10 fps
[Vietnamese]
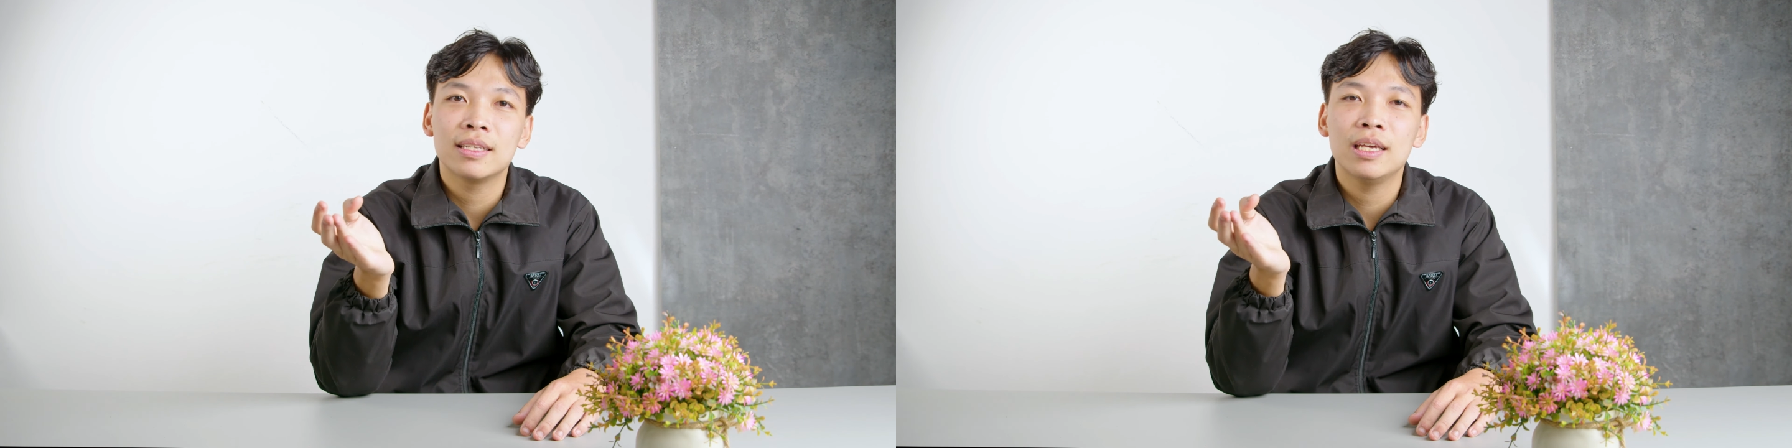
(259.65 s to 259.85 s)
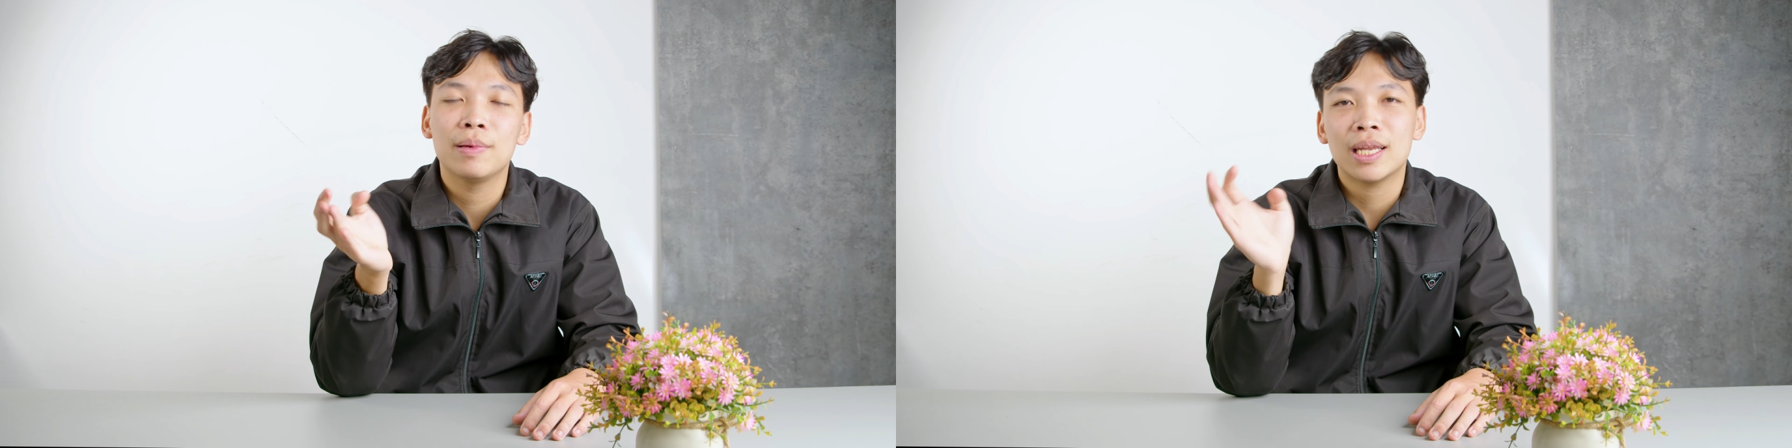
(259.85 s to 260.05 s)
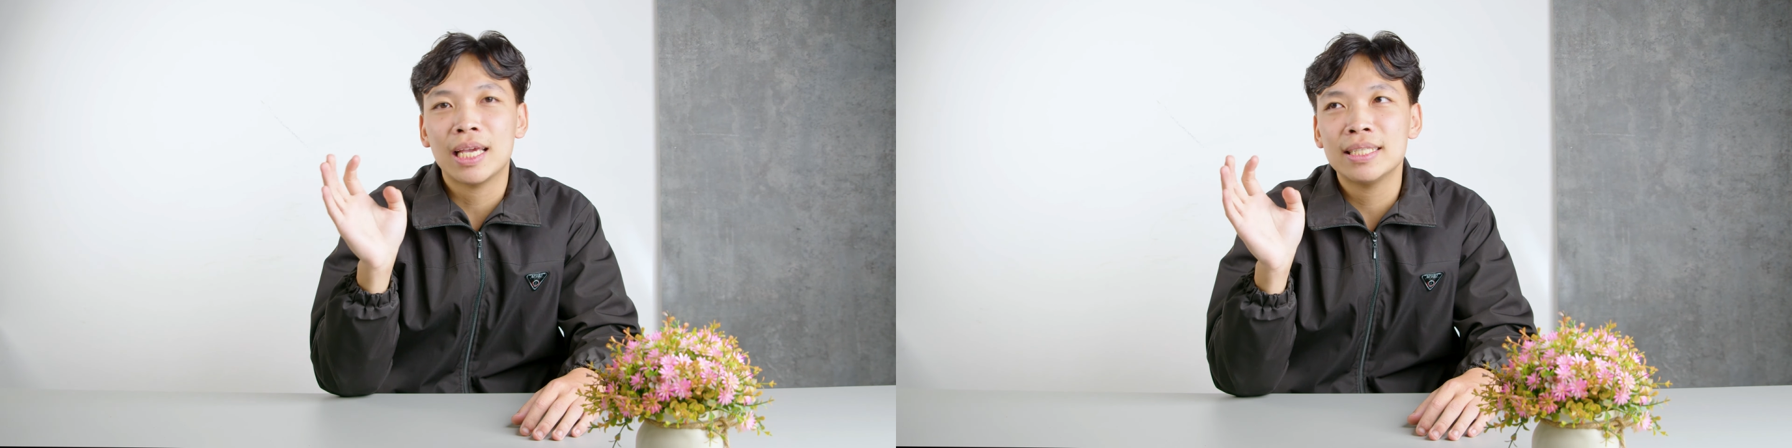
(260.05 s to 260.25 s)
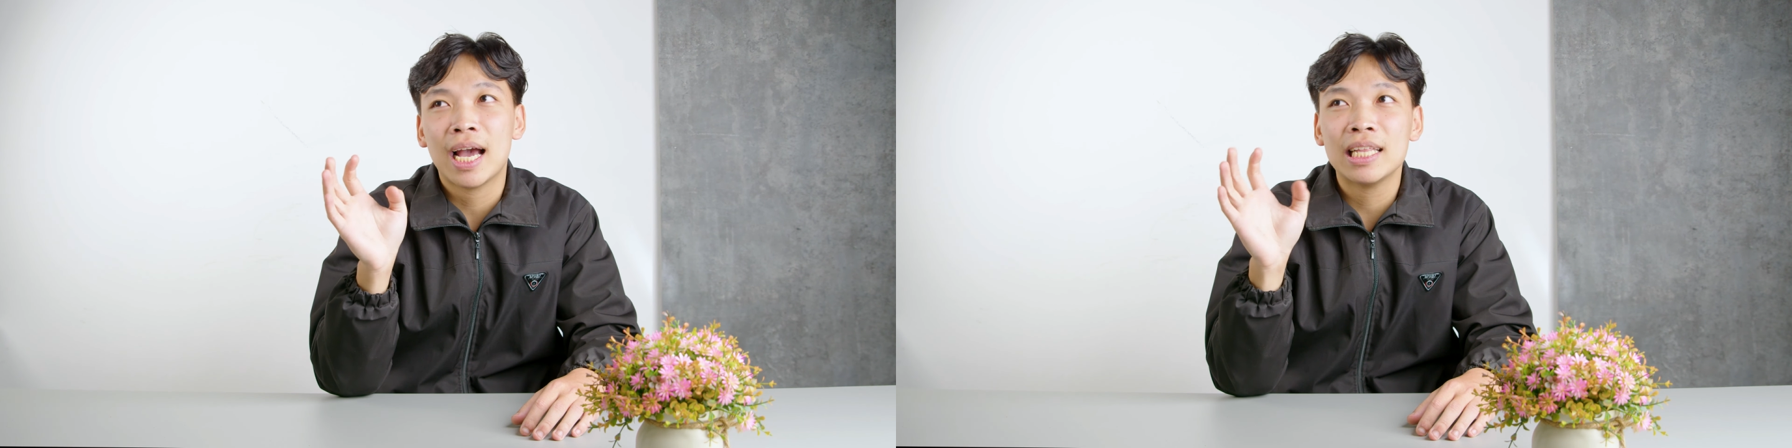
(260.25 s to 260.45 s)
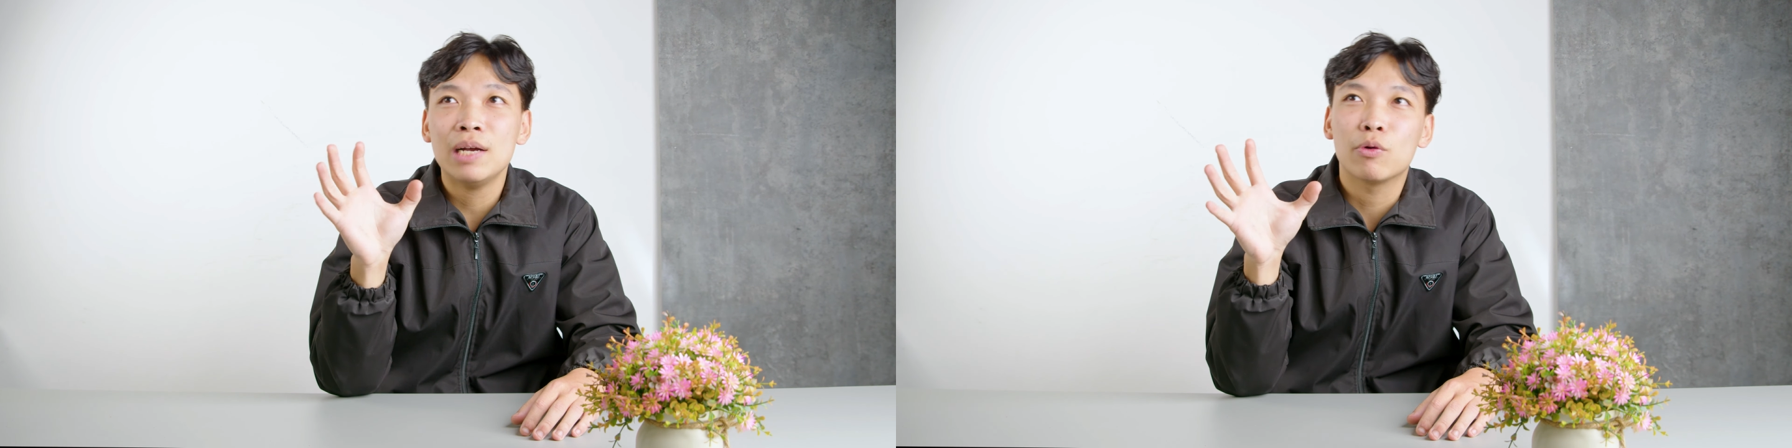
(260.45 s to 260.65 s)
thì mình đã đánh
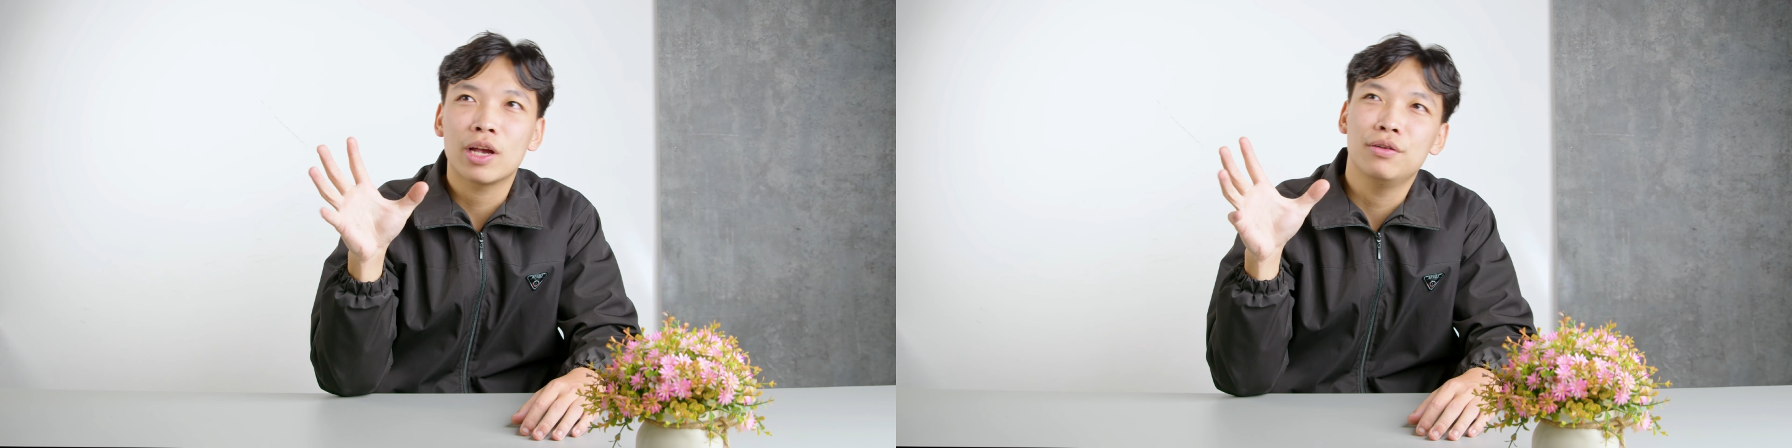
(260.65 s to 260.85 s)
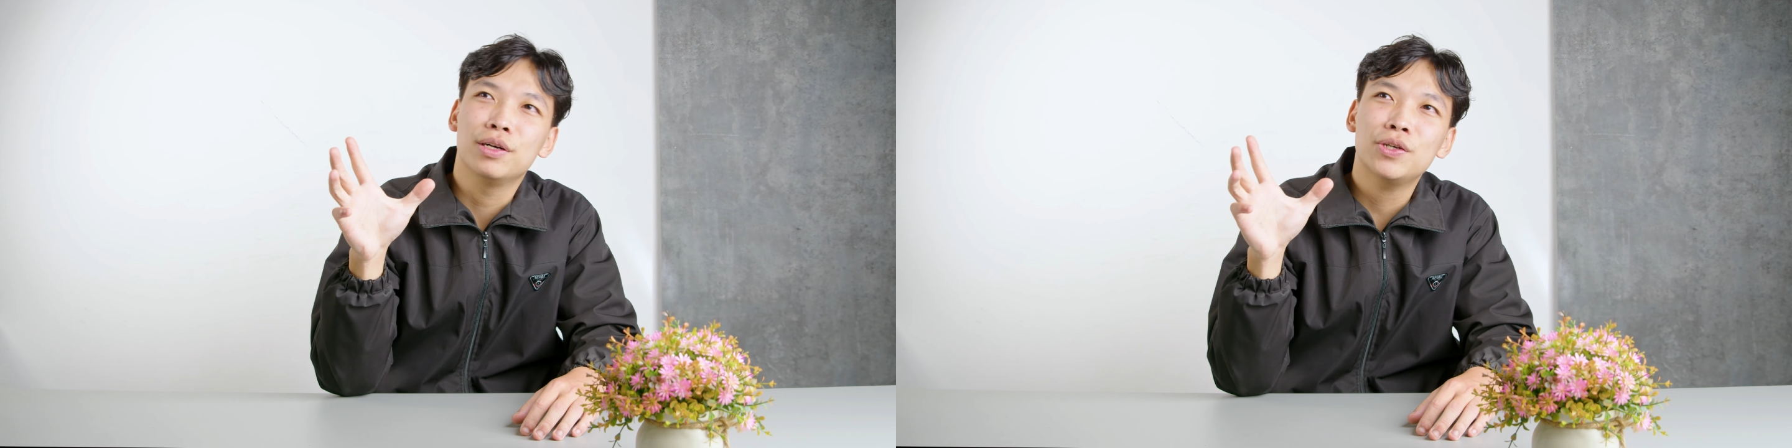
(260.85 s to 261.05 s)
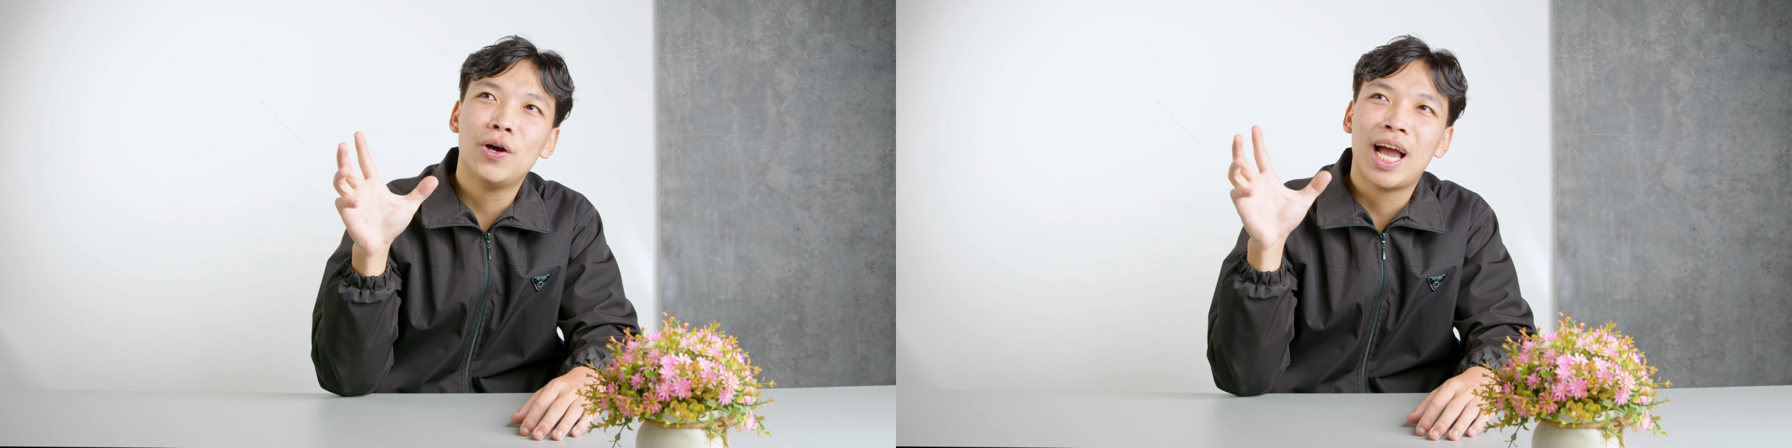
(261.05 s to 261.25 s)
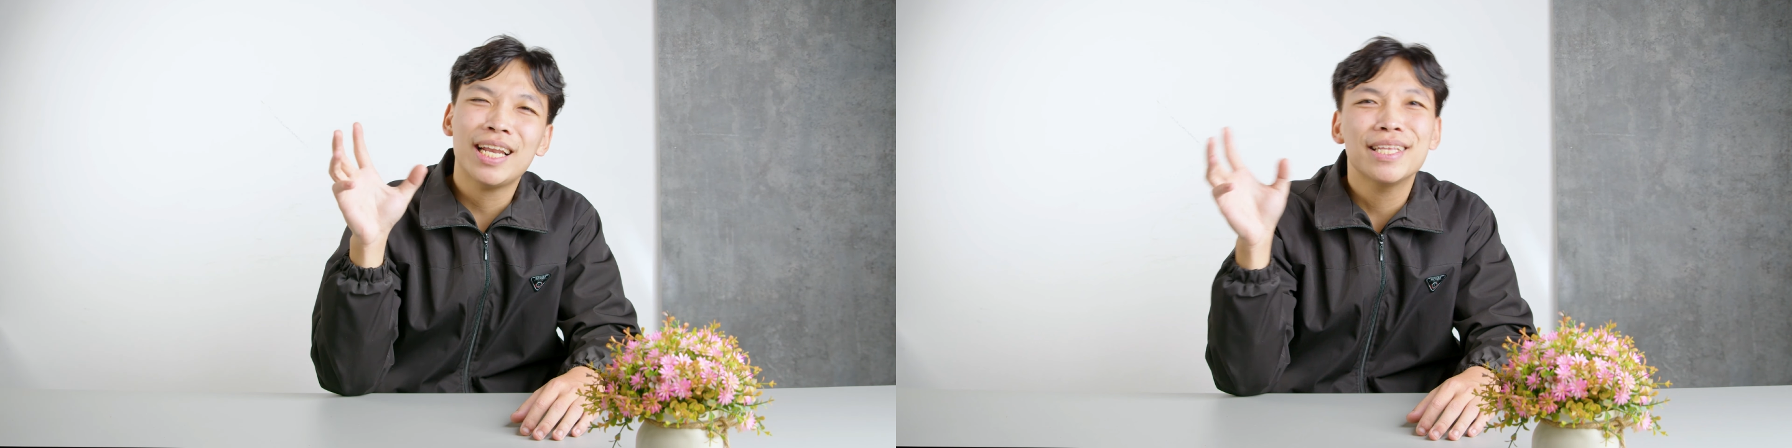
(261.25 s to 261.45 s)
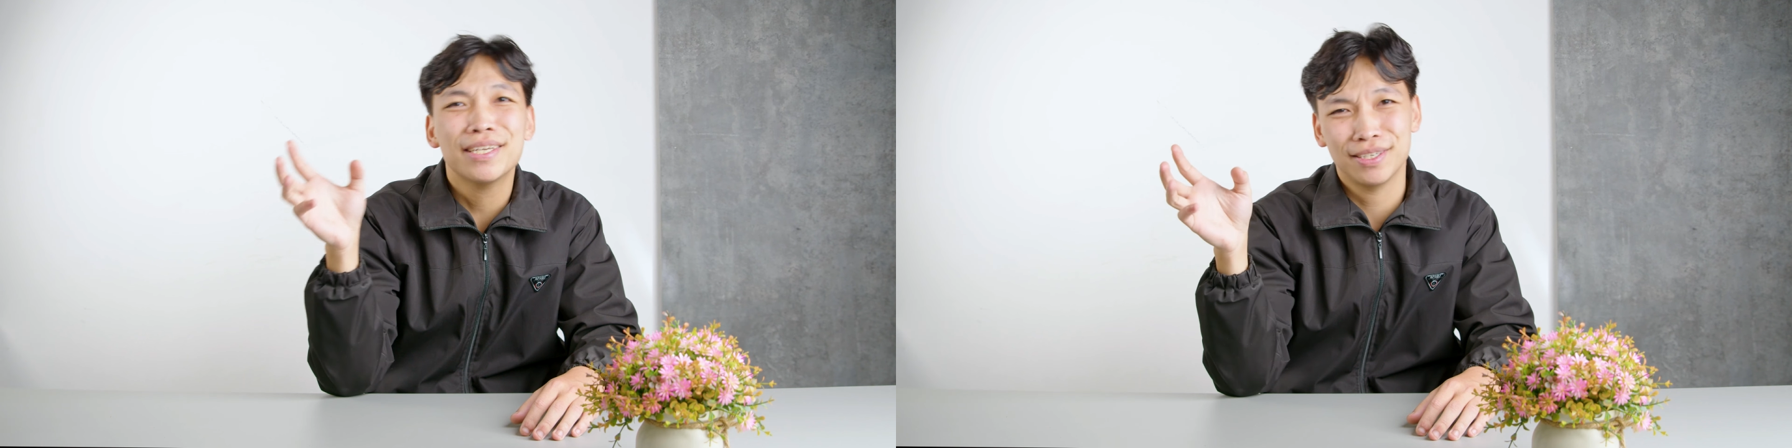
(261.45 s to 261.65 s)
giá theo một cái hướng nó khá
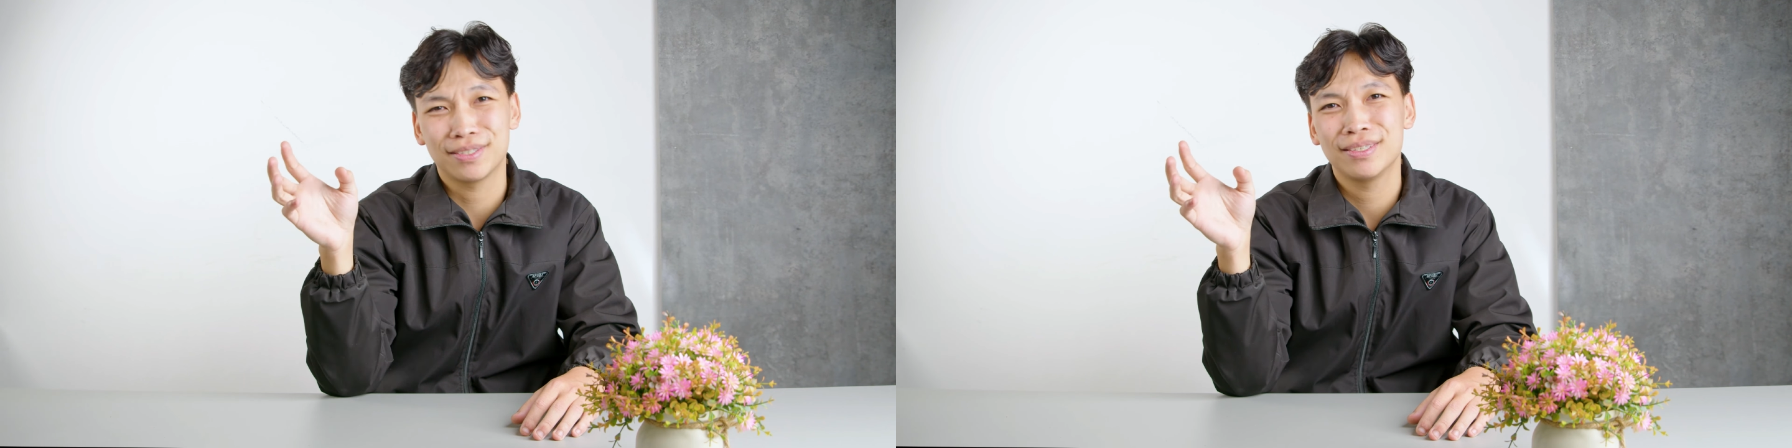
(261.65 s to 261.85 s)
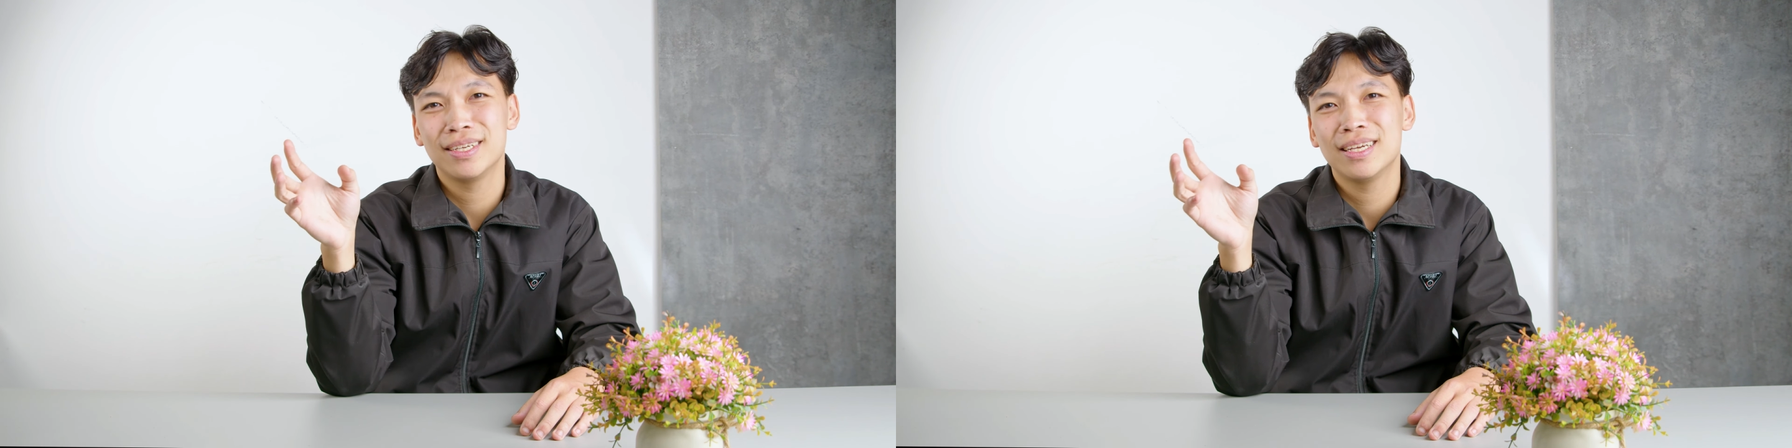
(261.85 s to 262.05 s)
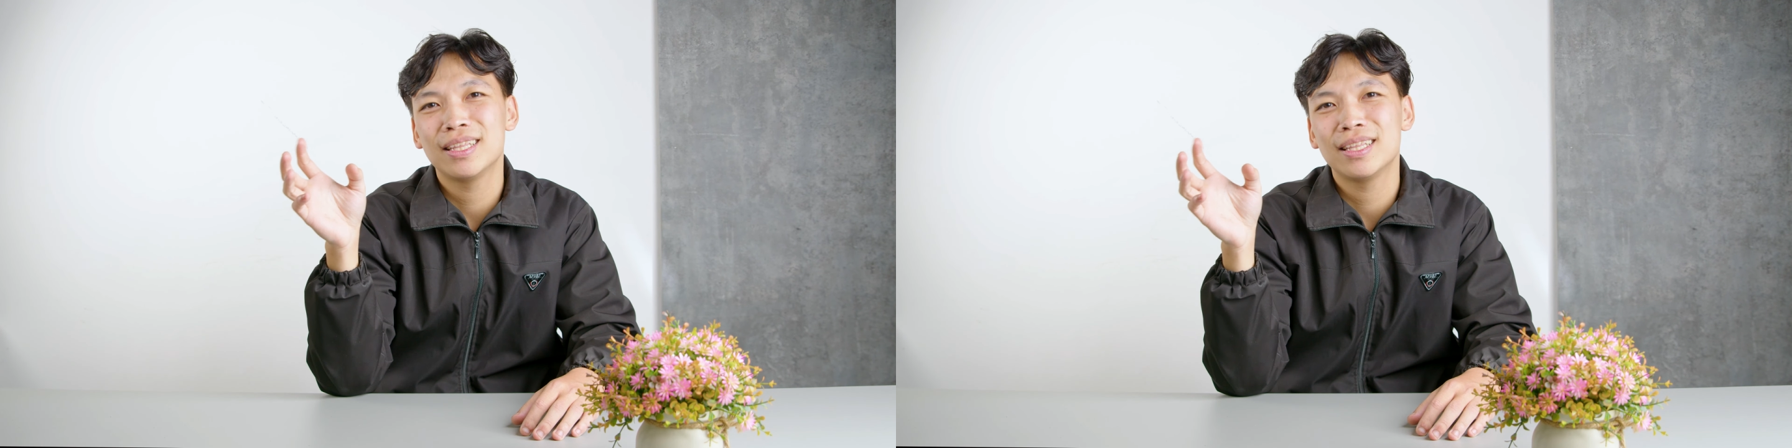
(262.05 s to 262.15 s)
là tích cực